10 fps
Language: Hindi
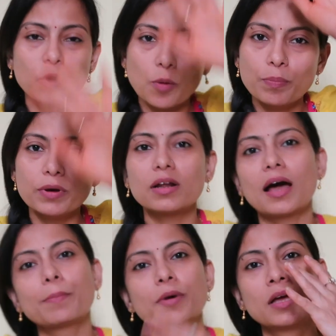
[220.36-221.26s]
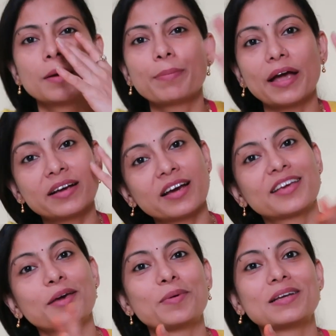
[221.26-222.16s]
प्रॉपर आप पैक
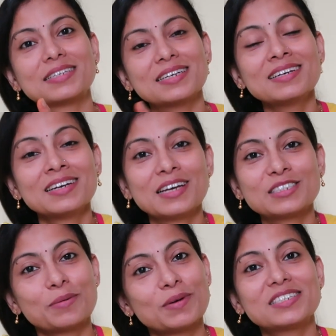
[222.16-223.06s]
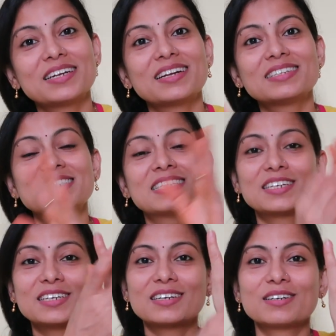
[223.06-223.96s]
करके भेजें समझ रहे ना
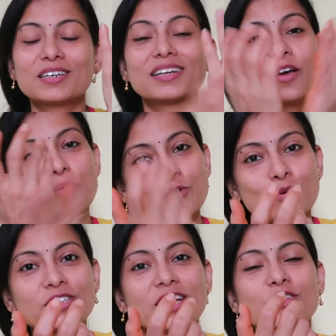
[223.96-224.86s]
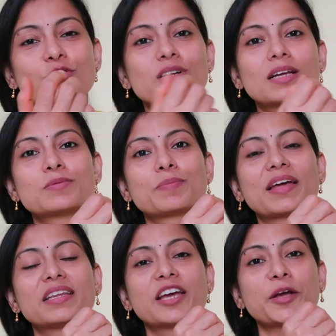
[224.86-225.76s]
जैसे ग्लव्स हो सके तो ग्लव्स
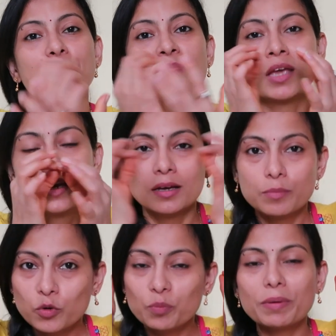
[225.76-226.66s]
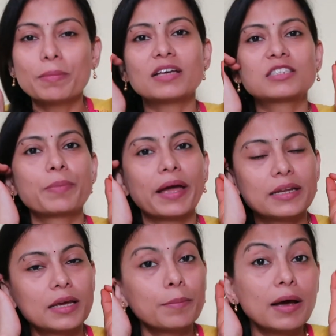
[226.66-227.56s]
पहनिए मुंह पे मास्क
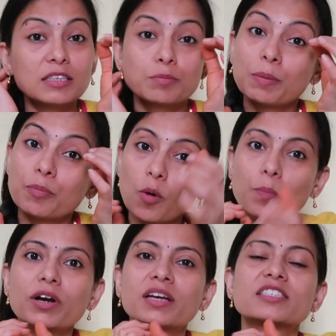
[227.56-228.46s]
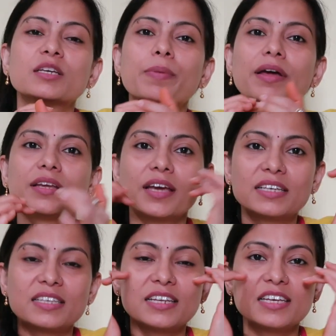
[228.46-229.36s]
पहनिए मास्क भी प्रॉपर ढंग से पहनिए
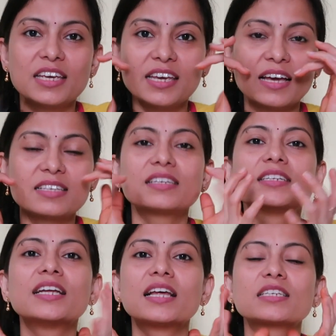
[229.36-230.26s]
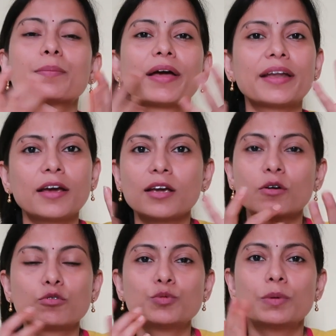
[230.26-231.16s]
ऐसा नहीं कि यहाँ से ढीला सा पहना
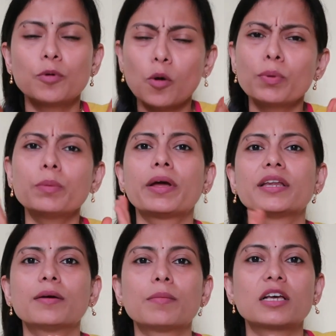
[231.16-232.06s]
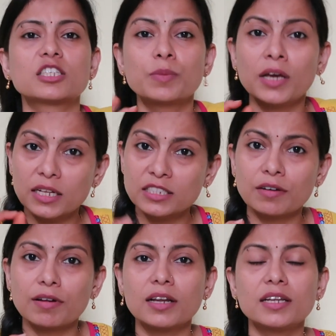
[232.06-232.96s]
गया कुछ भी प्रॉपर पहनिए मास्क भी
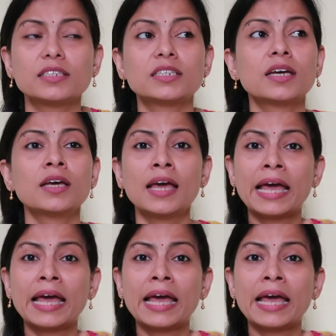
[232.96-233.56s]
अच्छा वाला लीजिए